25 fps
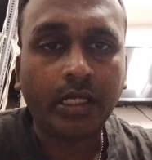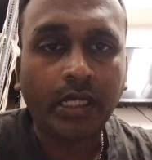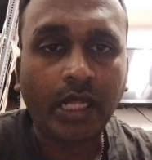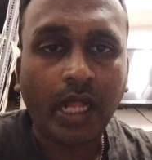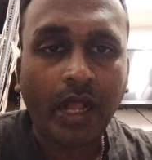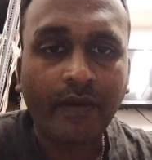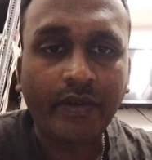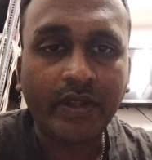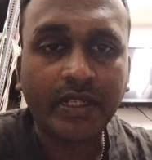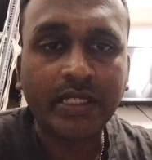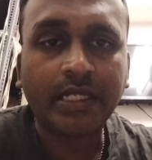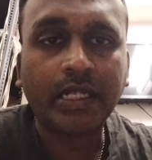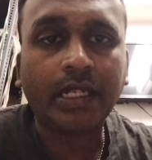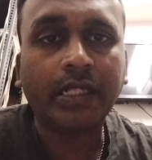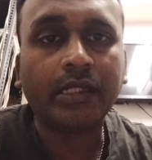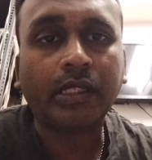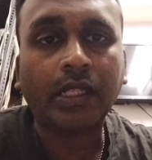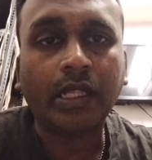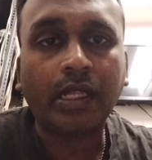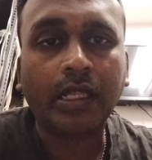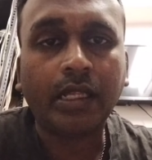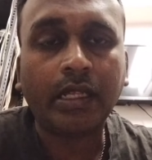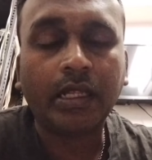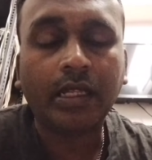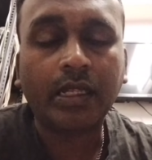కావాల్సినంత
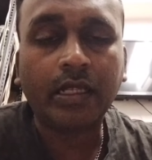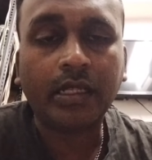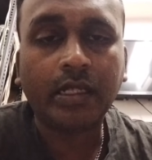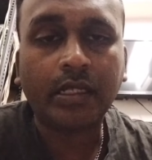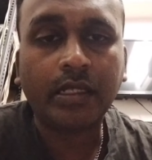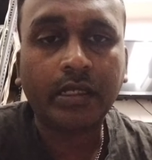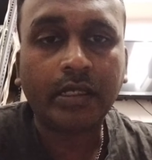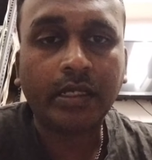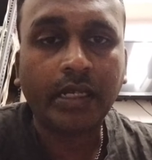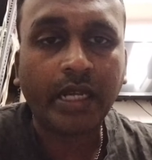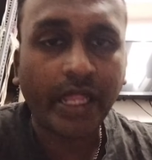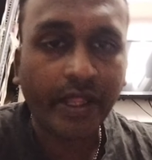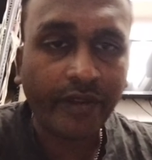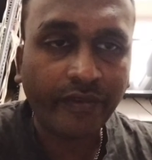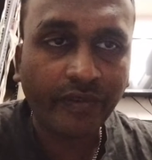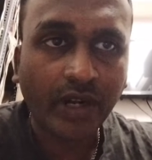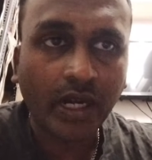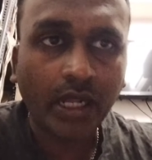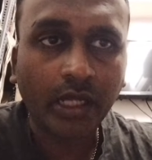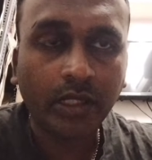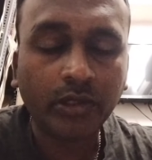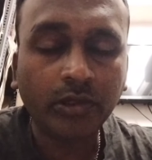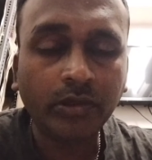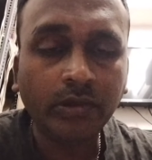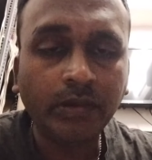లైఫ్
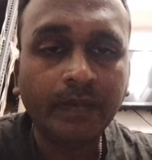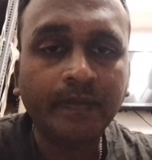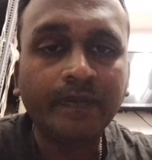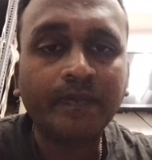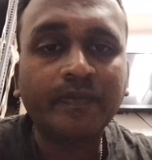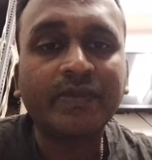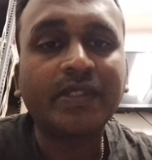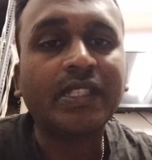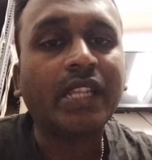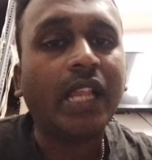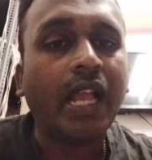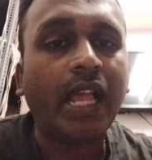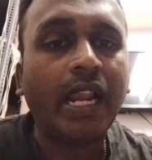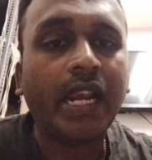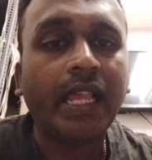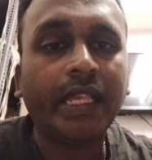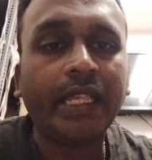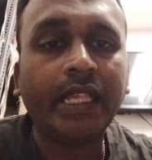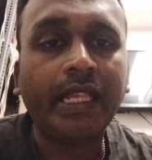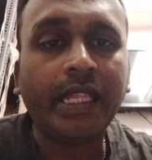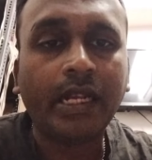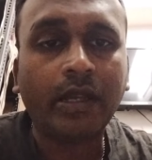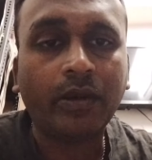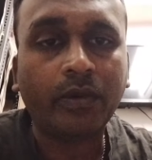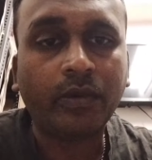రాదు అలాగే
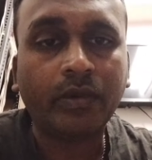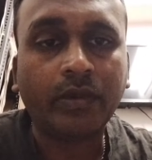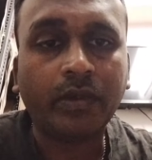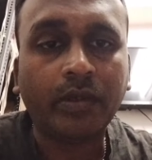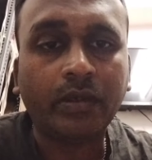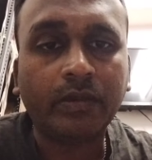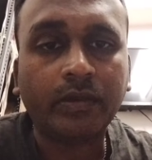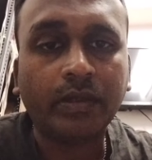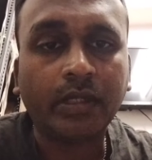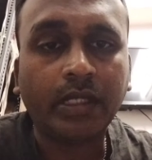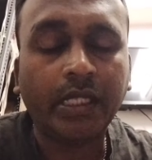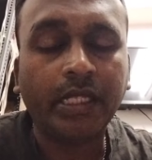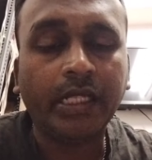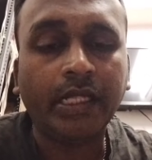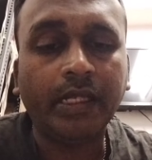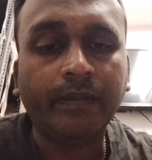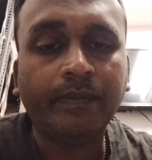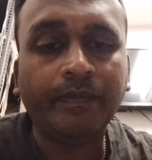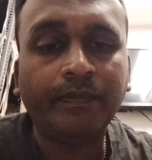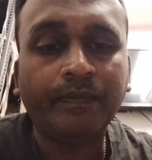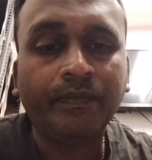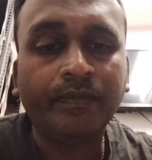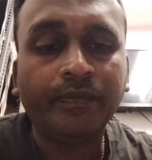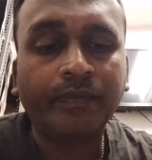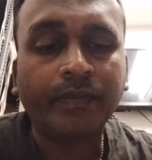ఇలా ఇది
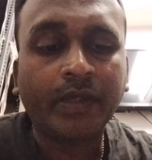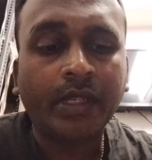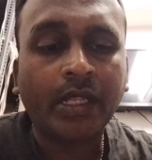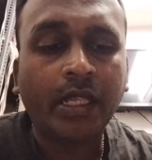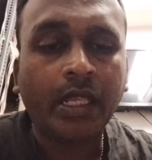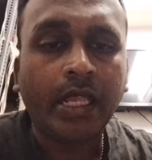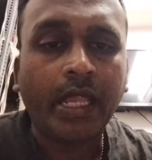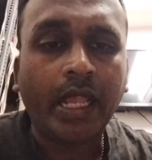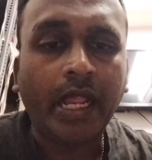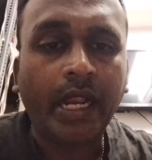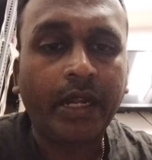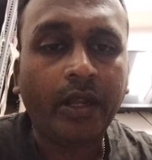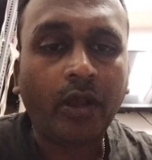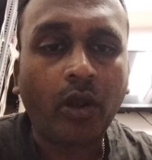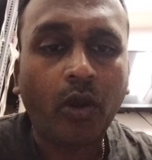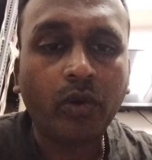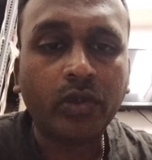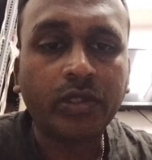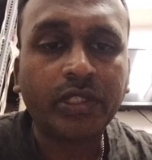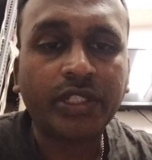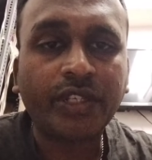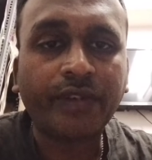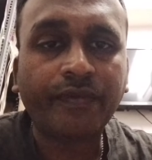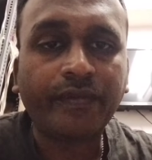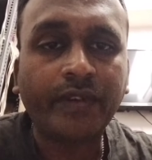అండ్
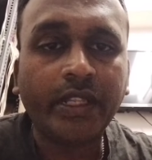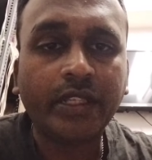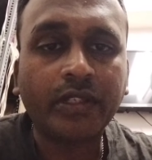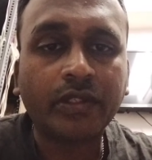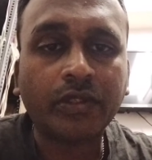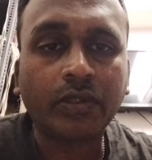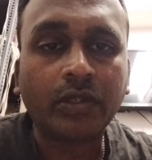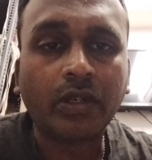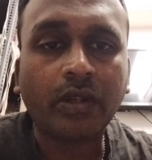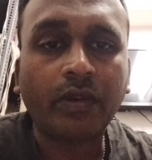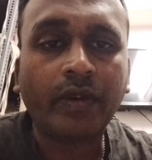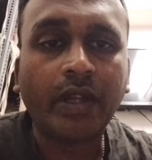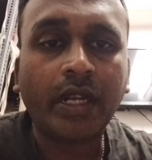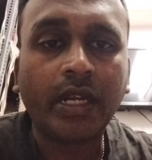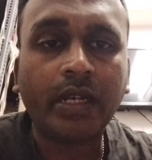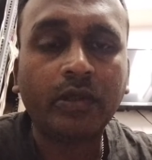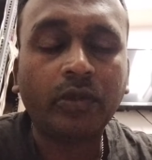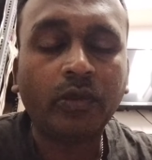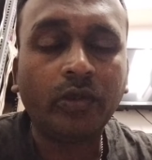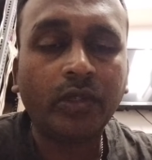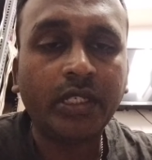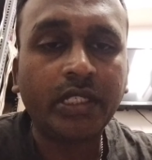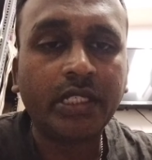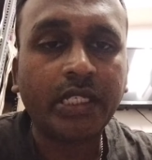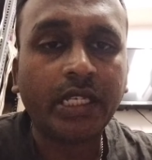హౌస్ షిఫ్టింగ్స్ ఉన్న వాళ్ళ
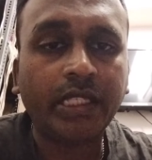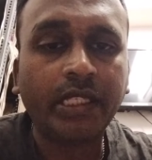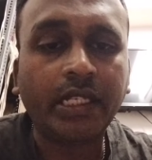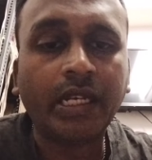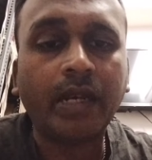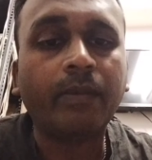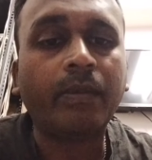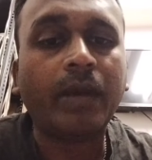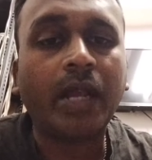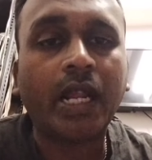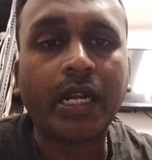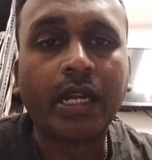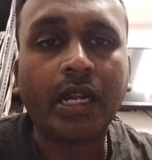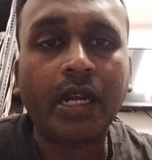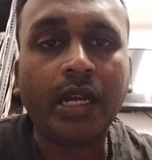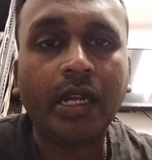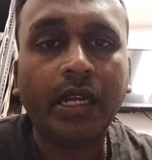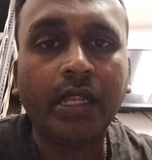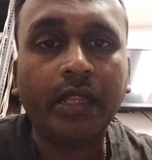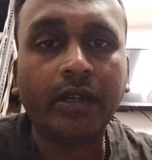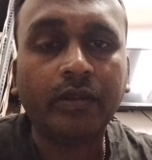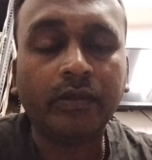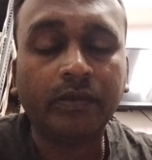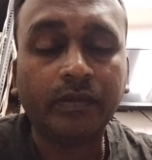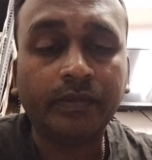గురించి అయితే నేను
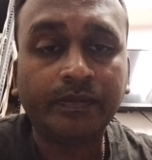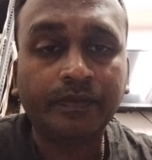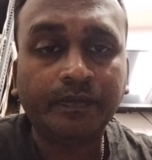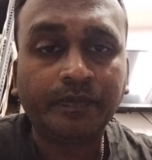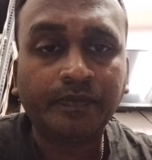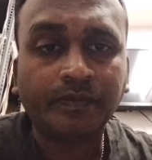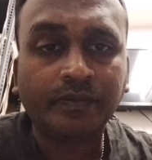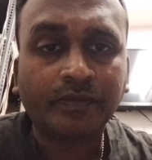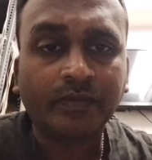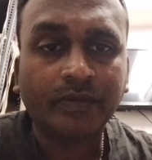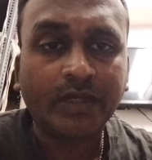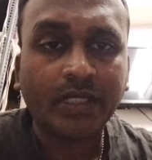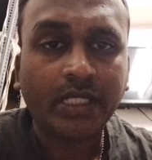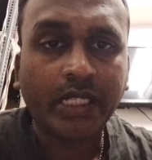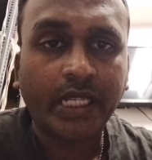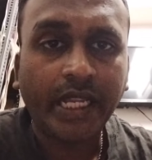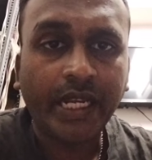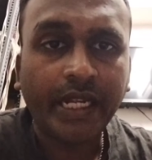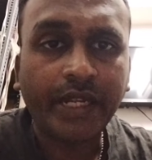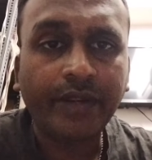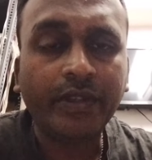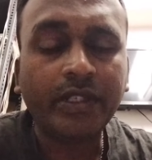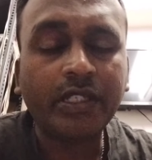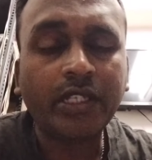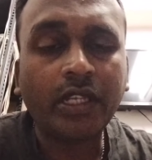మాట్లాడలేను
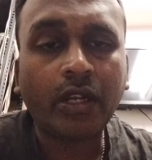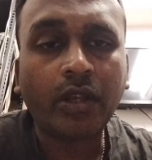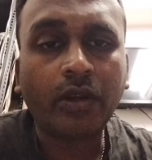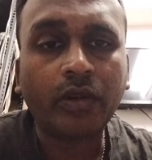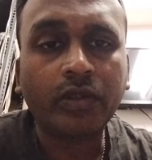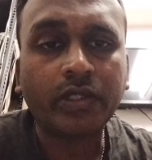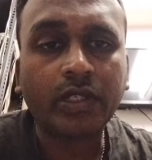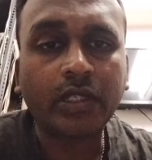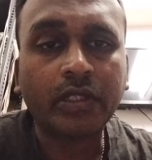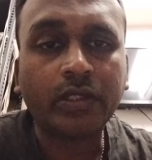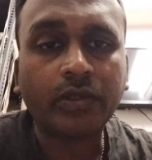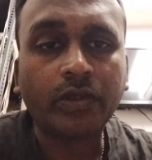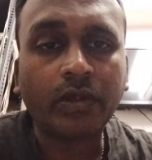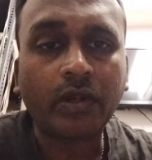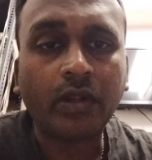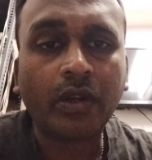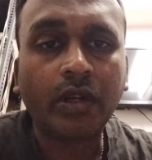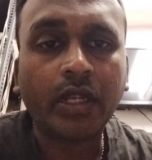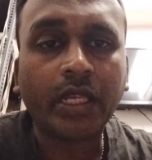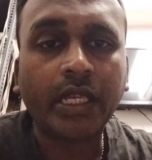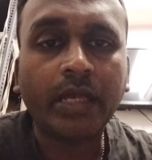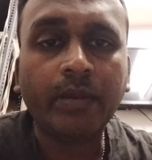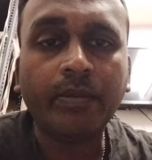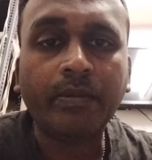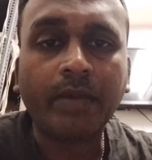ఇండివిజువల్ హౌసెస్ ఉన్న
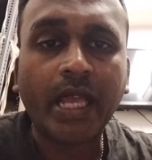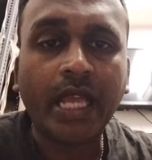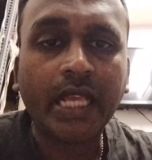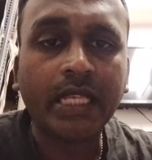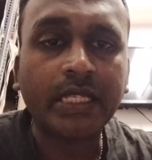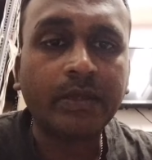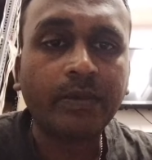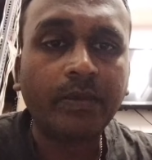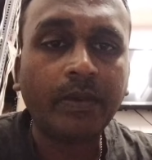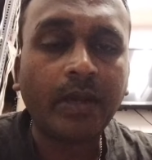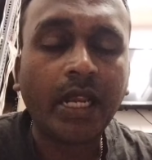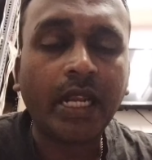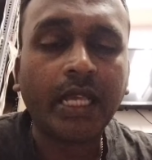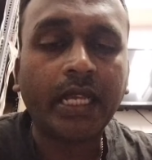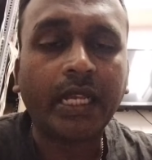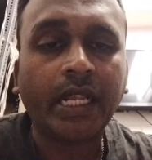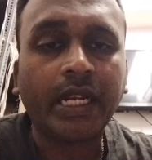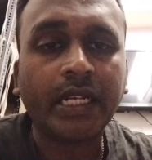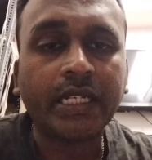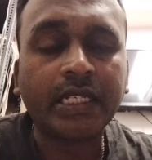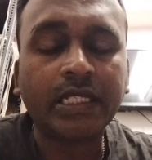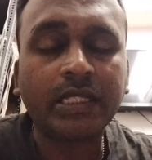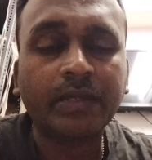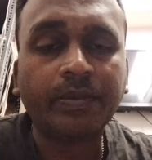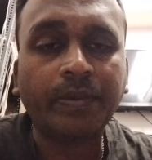వాళ్ళకి మ్యాక్సిమం అలా
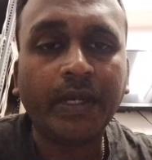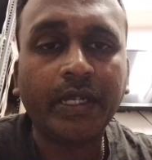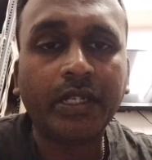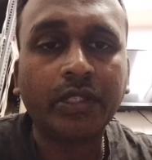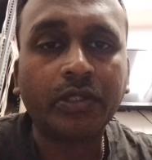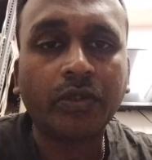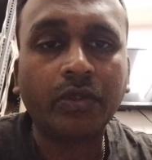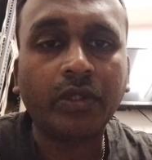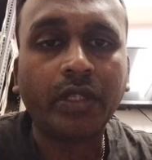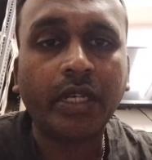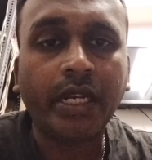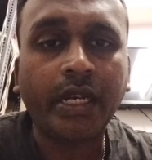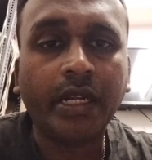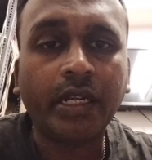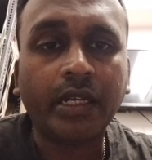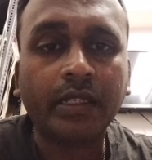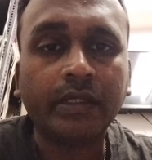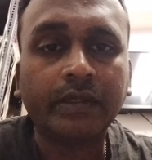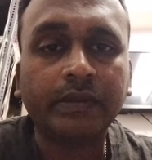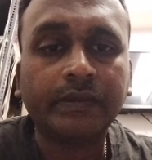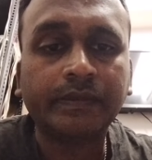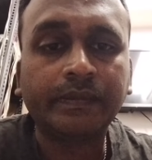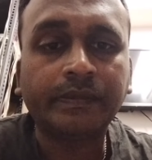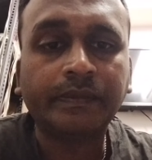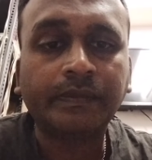కనెక్షన్స్ పెట్టి వదిలేయండి
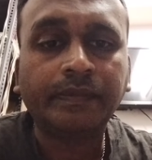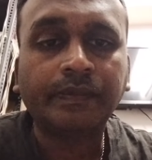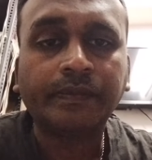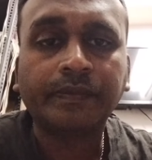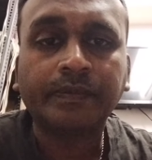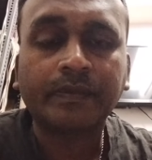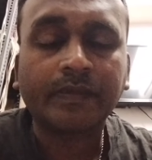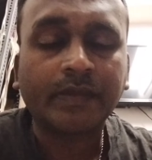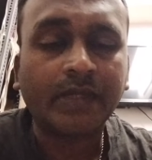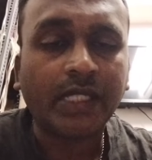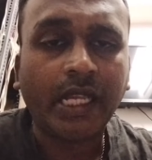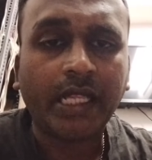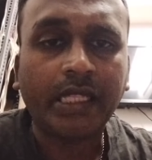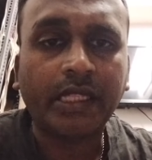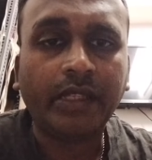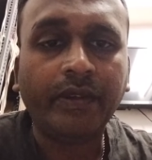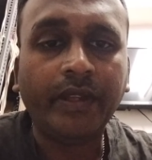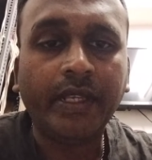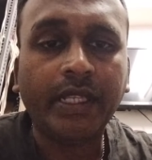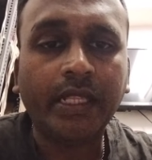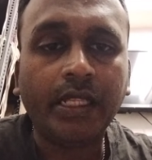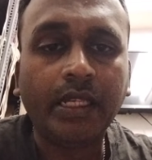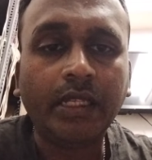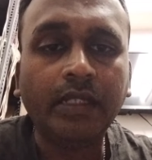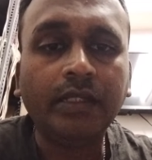
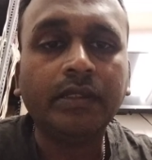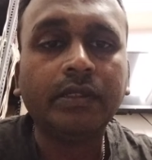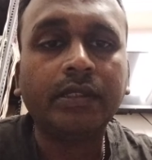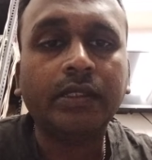అర్థమైందా